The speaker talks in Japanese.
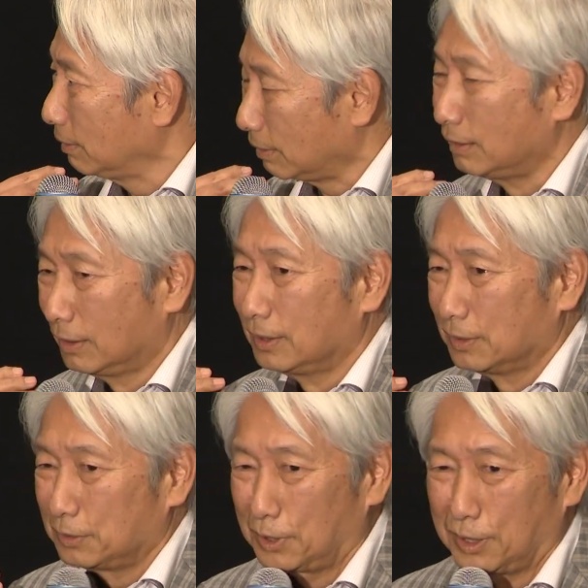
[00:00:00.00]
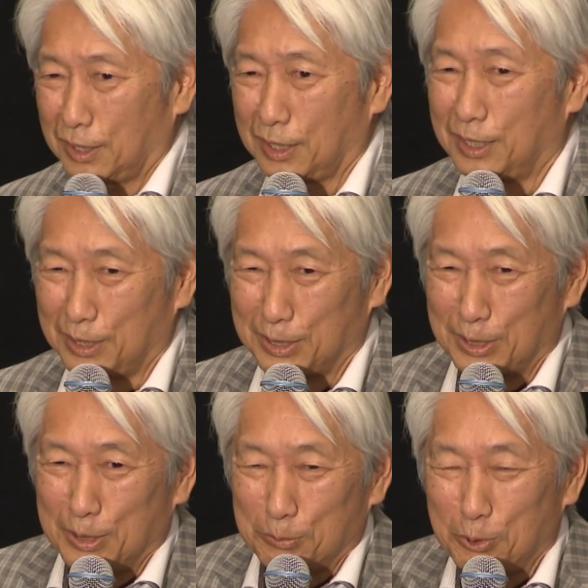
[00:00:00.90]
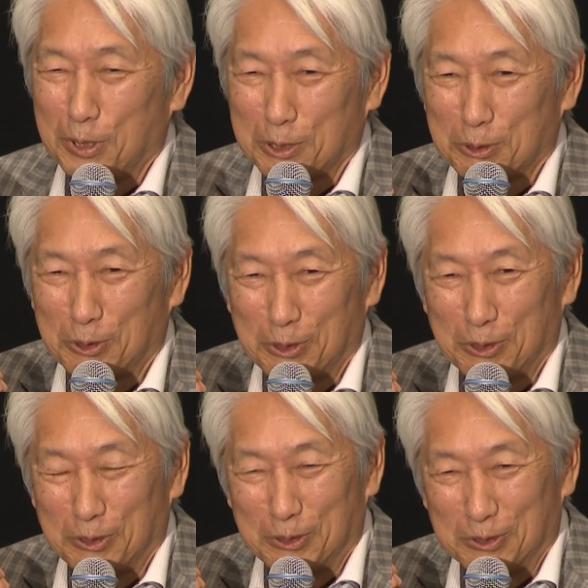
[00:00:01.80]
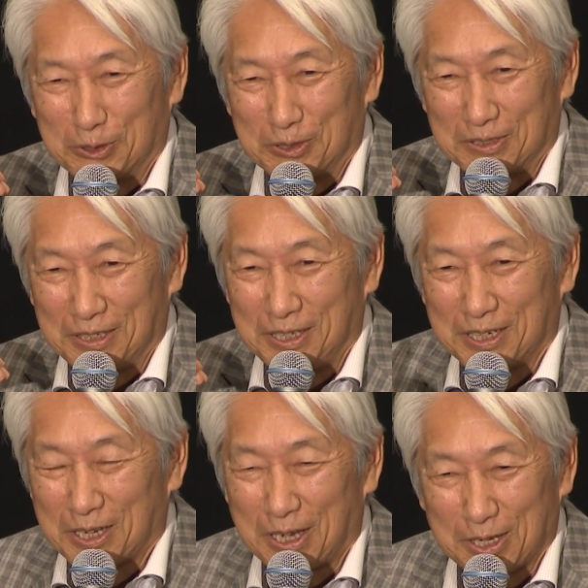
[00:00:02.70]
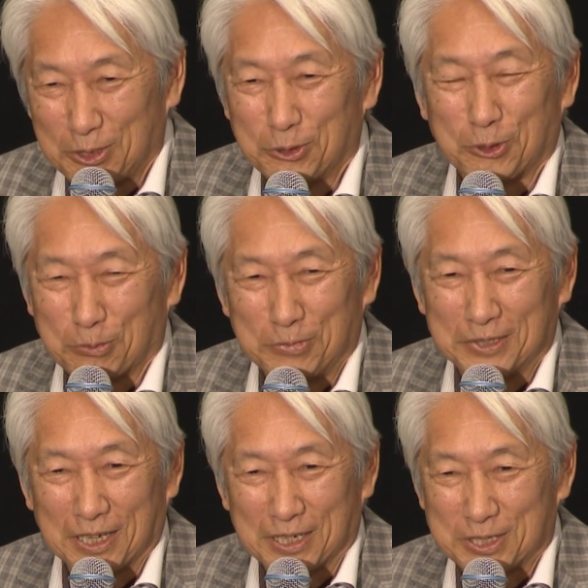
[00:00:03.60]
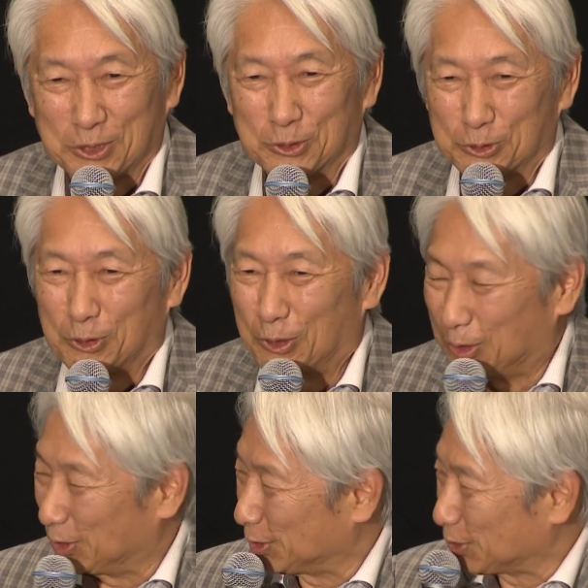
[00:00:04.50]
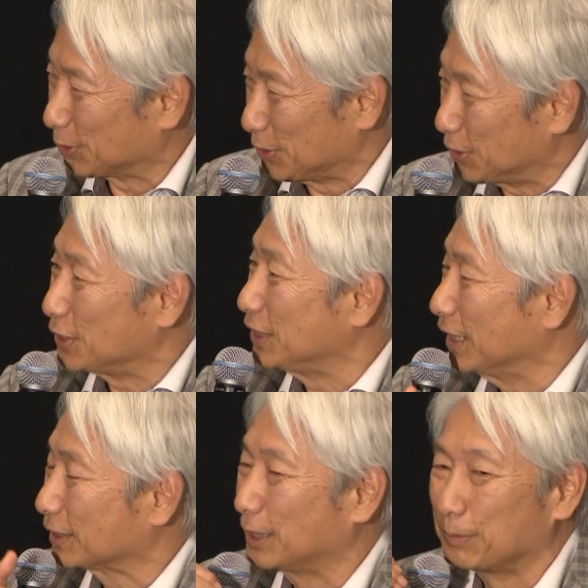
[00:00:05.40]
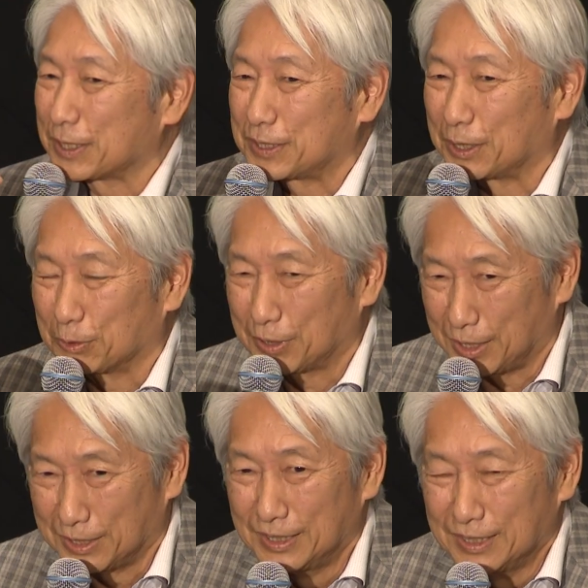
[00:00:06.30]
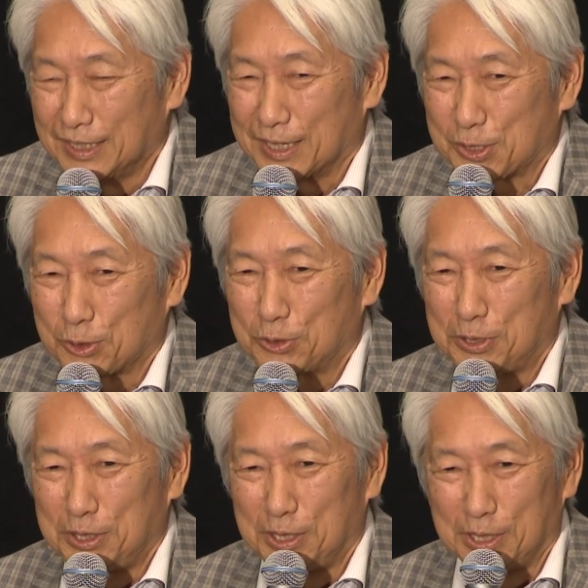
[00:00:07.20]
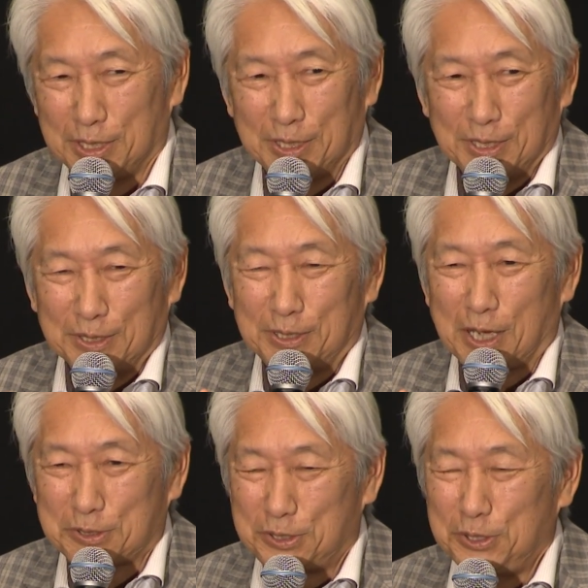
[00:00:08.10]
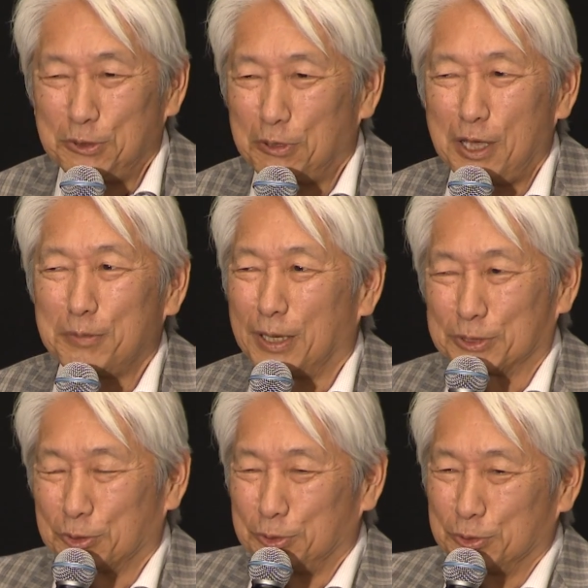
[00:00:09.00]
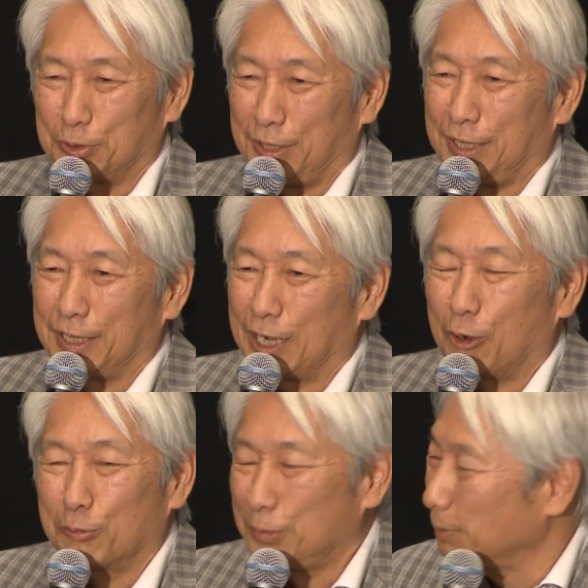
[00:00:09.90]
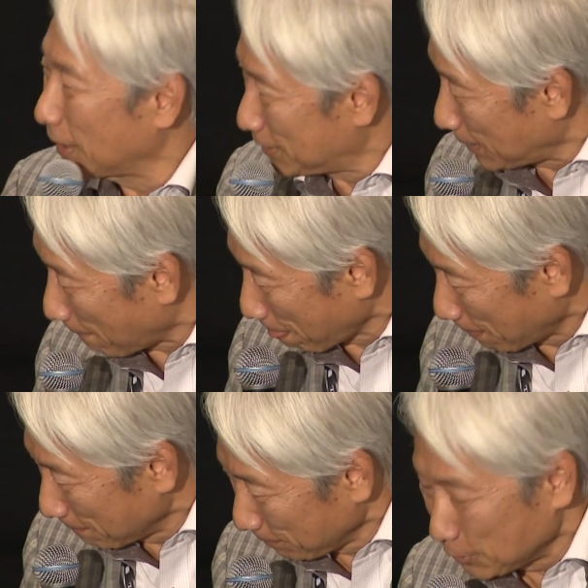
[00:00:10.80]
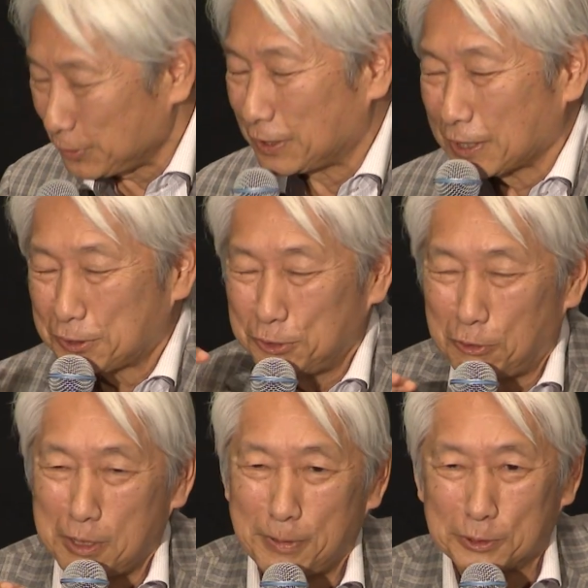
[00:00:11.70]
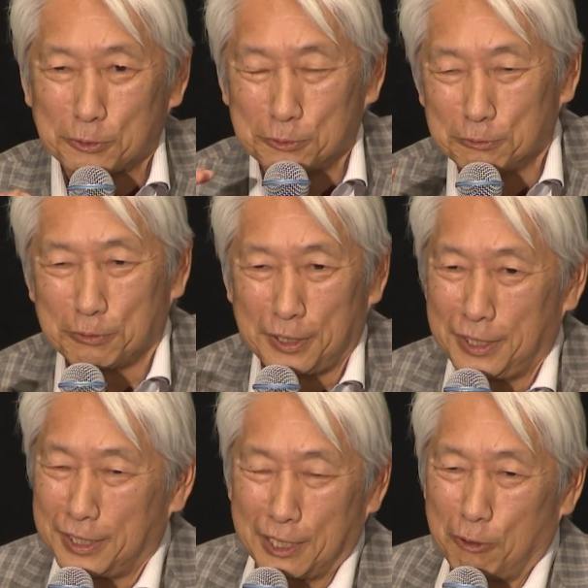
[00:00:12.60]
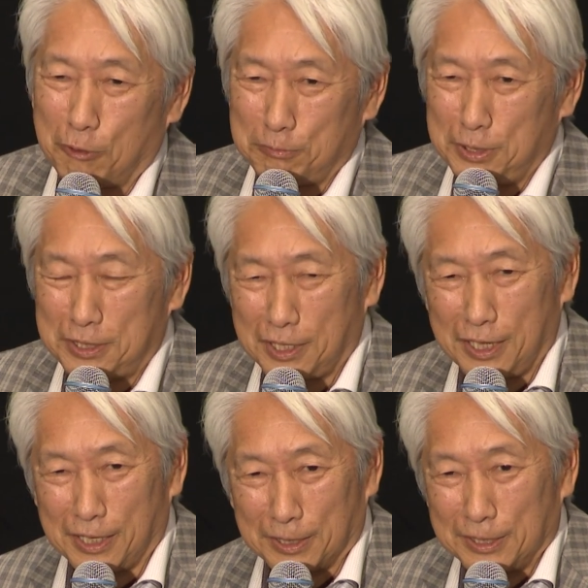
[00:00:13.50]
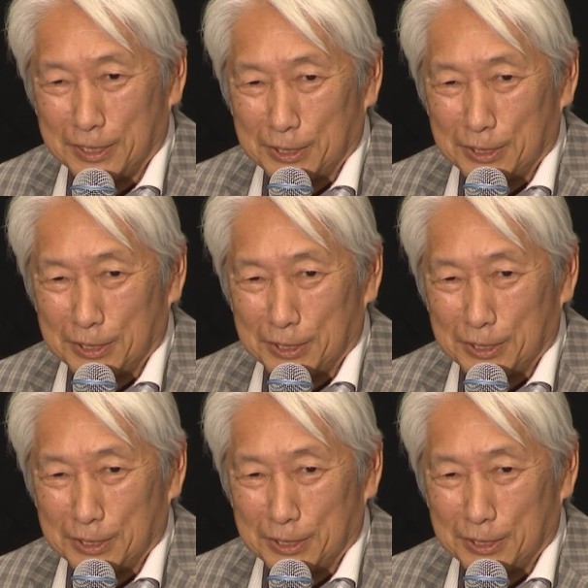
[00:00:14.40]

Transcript: いいいですね。僕映画評論みたいな仕事をちょっと一時期やってましたので、その時にタクシードライバーという映画を見ました、でタクシードライバーという映画を見て